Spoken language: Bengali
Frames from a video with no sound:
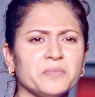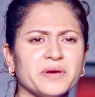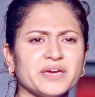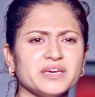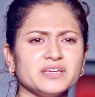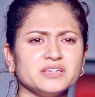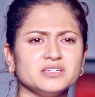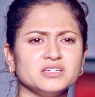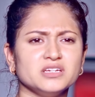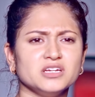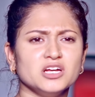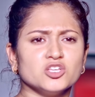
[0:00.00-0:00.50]
মেয়ে
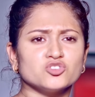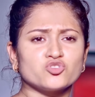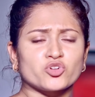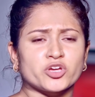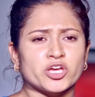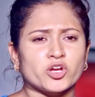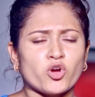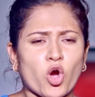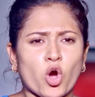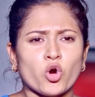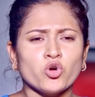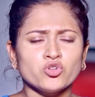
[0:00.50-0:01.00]

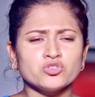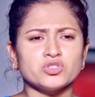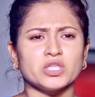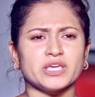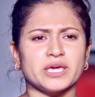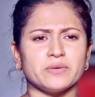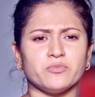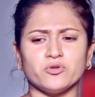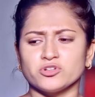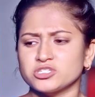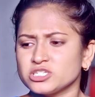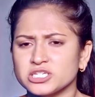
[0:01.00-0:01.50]
তোকে কখন থেকে
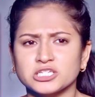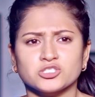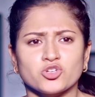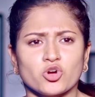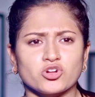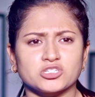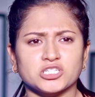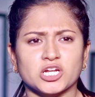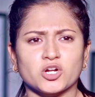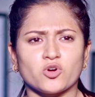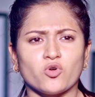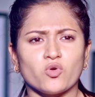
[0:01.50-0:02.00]
বলছি যে
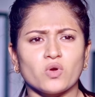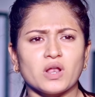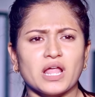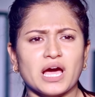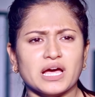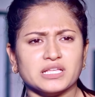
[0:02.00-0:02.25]
দরজা খোলা